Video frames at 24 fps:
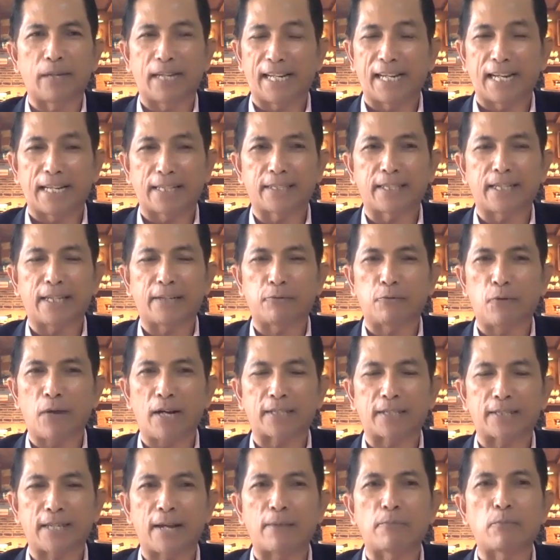menegasikan
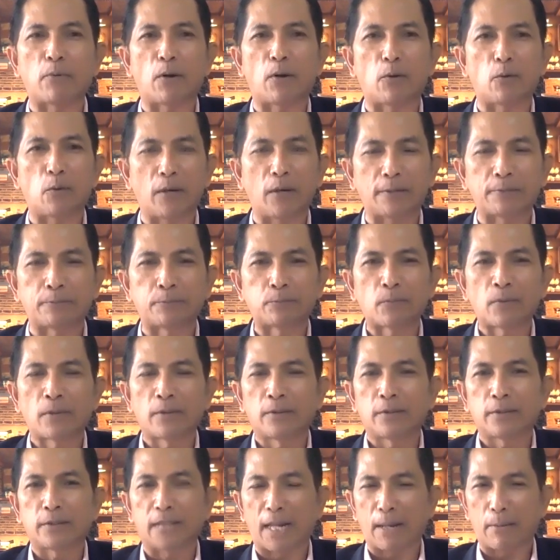fakta bahwa
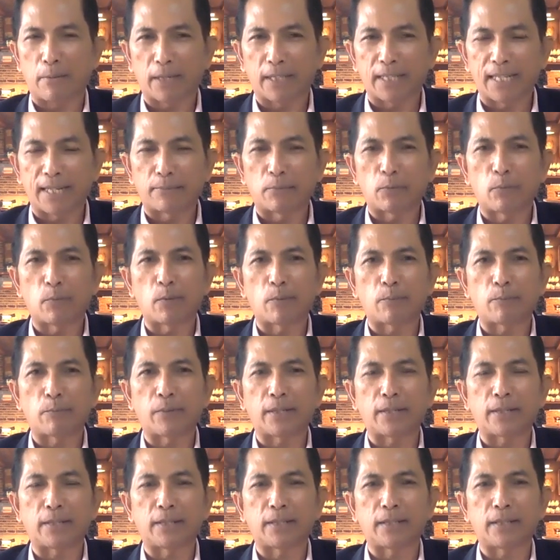selama dia
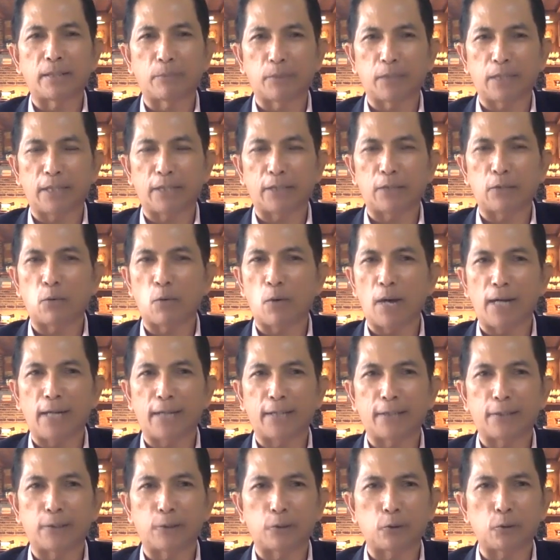memimpin di Kementerian
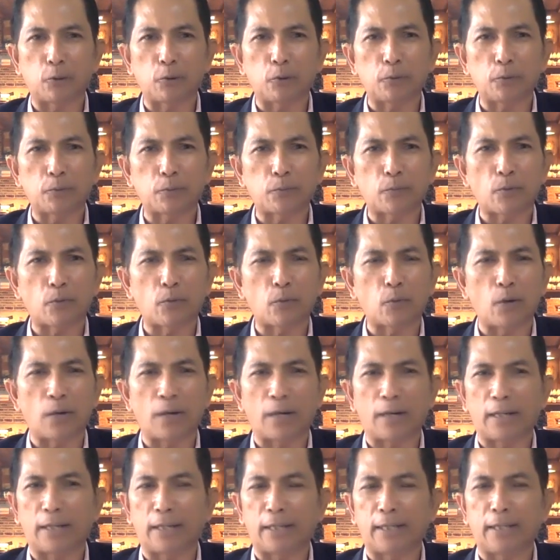Keuangan itu
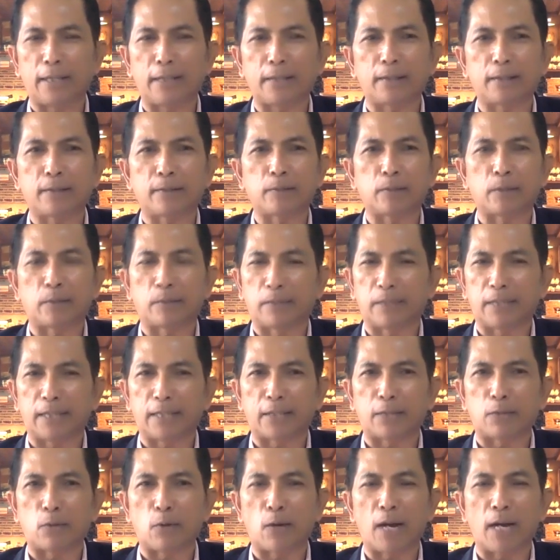wah ini
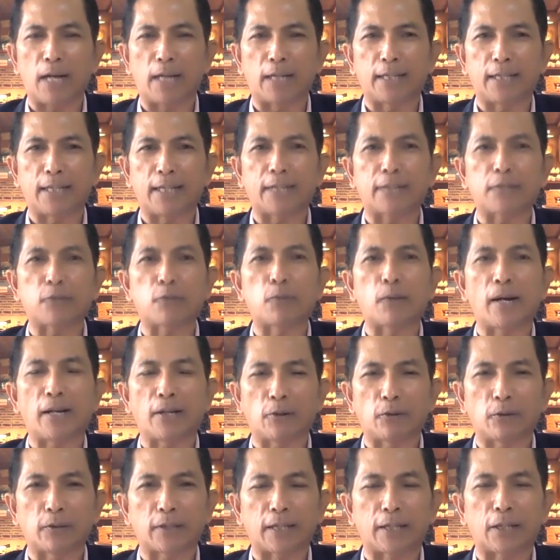Kementerian Keuangan ini kacau
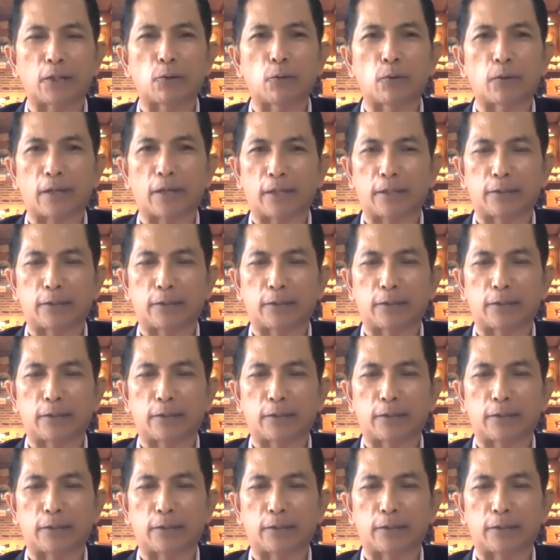balau, reno